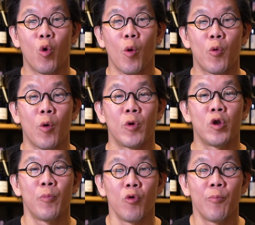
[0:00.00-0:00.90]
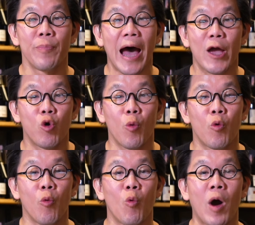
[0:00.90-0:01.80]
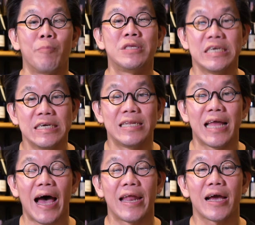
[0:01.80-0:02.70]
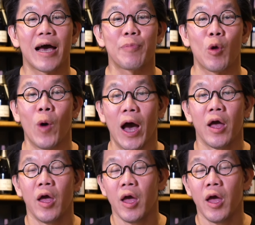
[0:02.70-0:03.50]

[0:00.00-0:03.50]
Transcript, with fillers: ควบคุมอุณหภูมิได้ควบคุมความชื้นได้นะครับแต่ว่า